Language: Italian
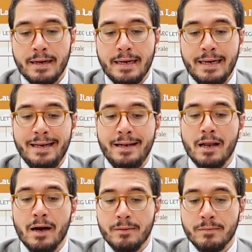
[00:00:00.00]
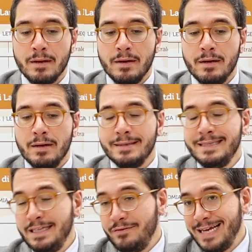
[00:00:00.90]
il
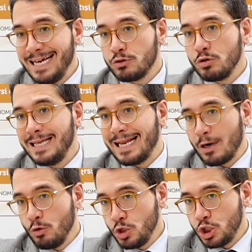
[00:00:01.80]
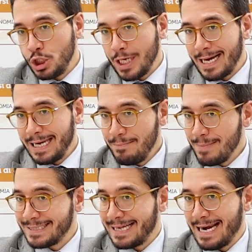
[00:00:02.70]
divieto di analogia in
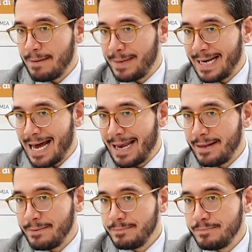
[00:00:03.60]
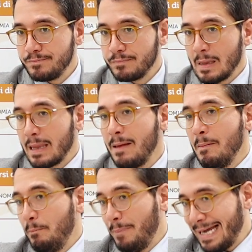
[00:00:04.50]
materia penale.
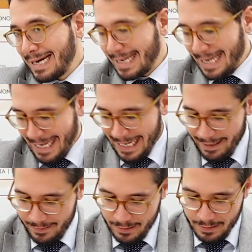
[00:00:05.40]
Perché?